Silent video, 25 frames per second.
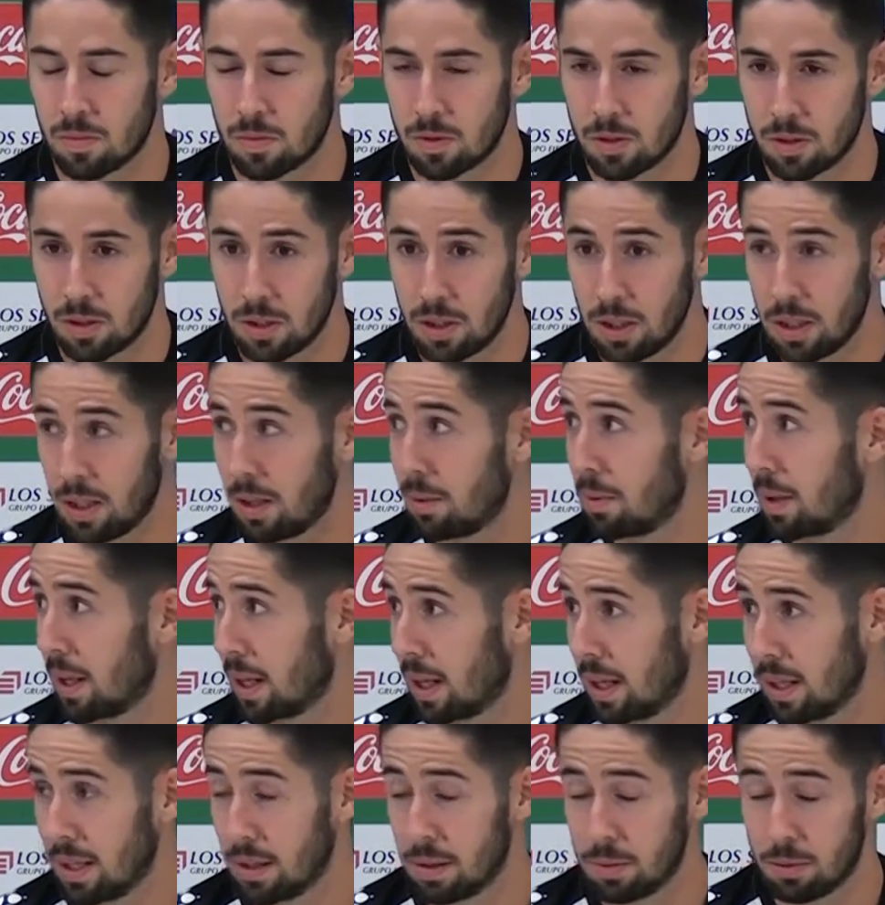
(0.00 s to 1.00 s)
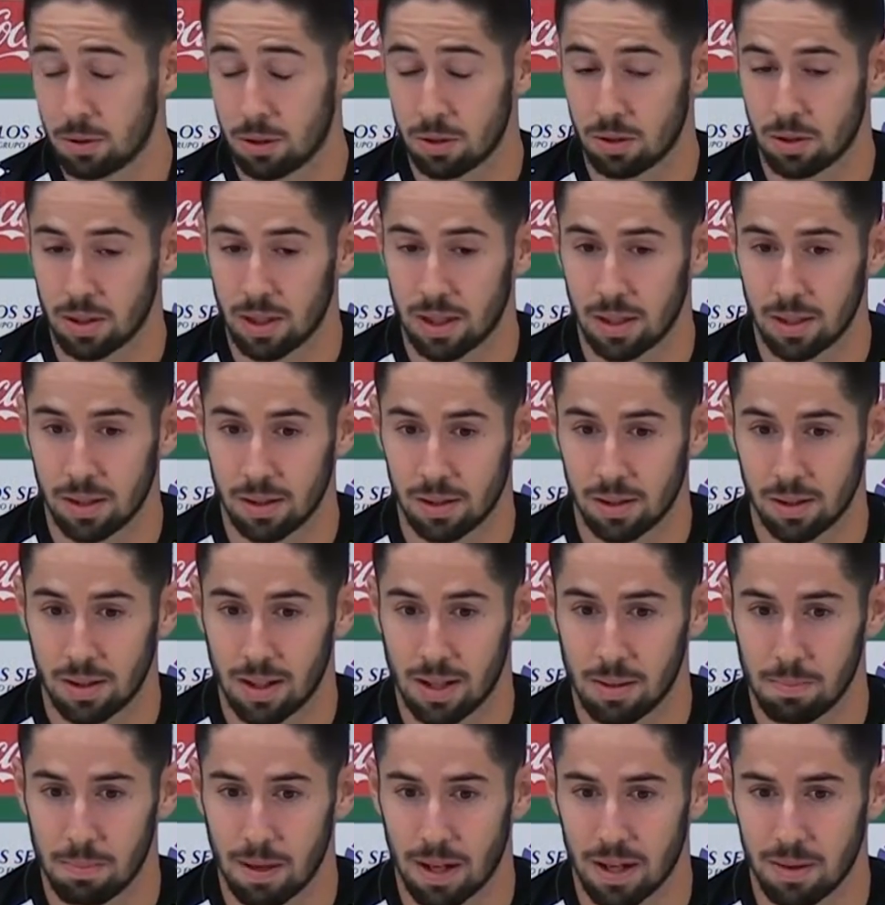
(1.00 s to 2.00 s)
Sí, la verdad que, bueno, eh,
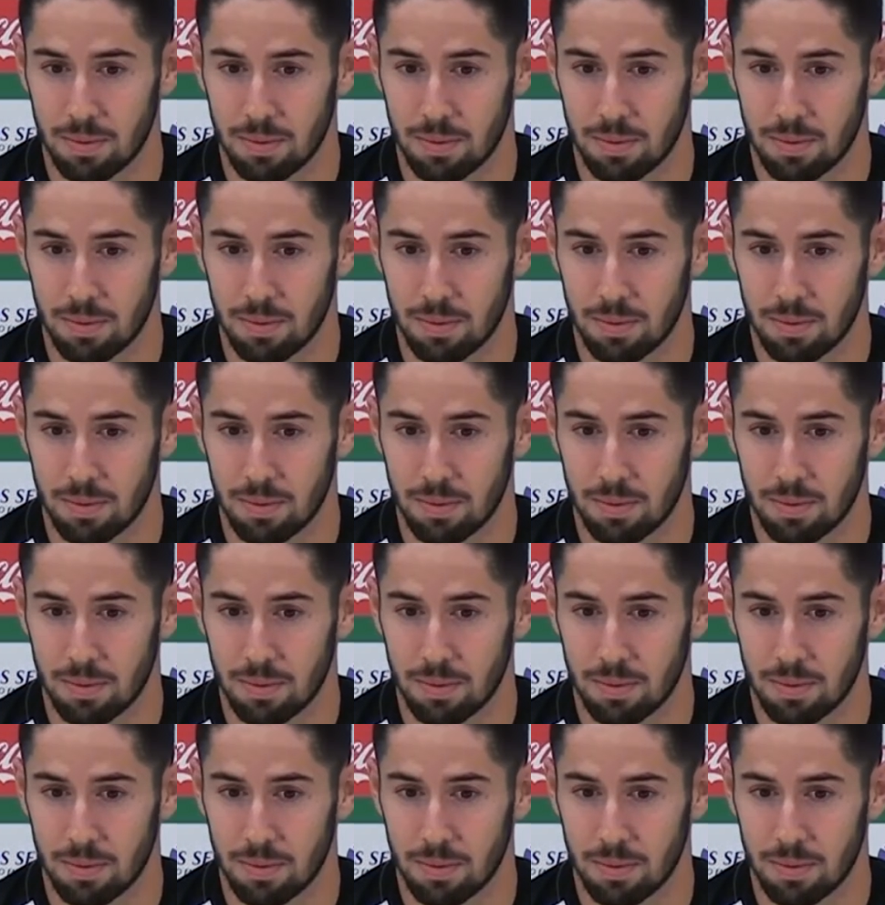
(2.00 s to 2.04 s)
el plan